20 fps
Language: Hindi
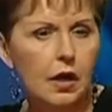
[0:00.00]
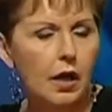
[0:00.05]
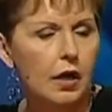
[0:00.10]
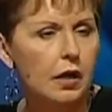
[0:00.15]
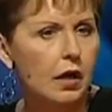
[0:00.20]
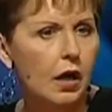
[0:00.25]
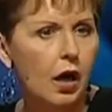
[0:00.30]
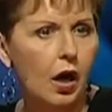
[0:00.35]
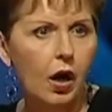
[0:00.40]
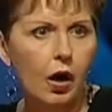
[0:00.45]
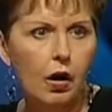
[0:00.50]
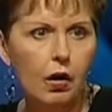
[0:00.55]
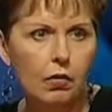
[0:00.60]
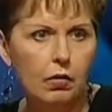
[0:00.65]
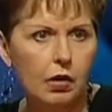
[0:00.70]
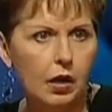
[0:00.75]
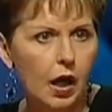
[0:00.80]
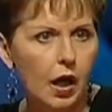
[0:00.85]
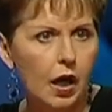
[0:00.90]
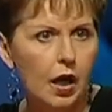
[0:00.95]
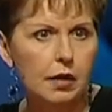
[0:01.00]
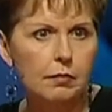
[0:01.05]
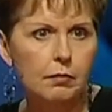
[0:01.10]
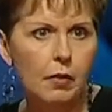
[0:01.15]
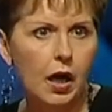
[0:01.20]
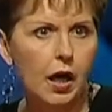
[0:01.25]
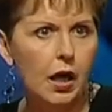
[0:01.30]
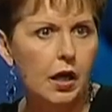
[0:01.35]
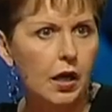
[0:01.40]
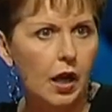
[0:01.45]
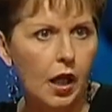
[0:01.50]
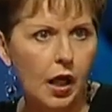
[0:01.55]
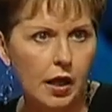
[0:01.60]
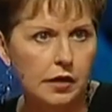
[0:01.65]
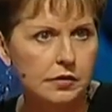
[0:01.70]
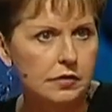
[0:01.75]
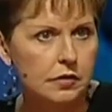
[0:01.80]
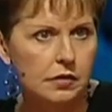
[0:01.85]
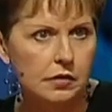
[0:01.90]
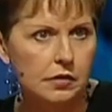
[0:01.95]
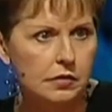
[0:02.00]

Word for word: उठना नहीं चाहती थी